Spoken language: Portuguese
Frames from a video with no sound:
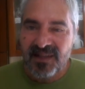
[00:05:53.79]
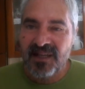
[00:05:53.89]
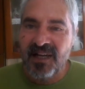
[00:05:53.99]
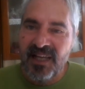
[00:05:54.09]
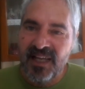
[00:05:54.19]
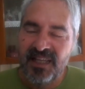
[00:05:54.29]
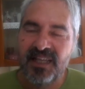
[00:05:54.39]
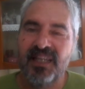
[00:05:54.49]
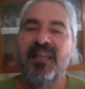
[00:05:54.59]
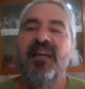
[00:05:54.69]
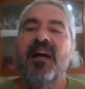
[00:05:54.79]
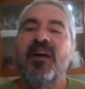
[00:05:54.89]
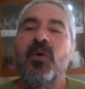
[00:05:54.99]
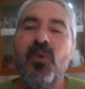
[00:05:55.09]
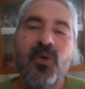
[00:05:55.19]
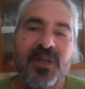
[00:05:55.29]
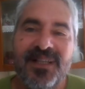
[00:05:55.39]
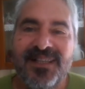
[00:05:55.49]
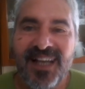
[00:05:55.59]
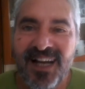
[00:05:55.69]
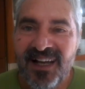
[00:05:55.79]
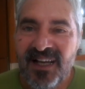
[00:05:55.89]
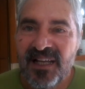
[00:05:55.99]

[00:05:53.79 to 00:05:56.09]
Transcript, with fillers: Clique, curta.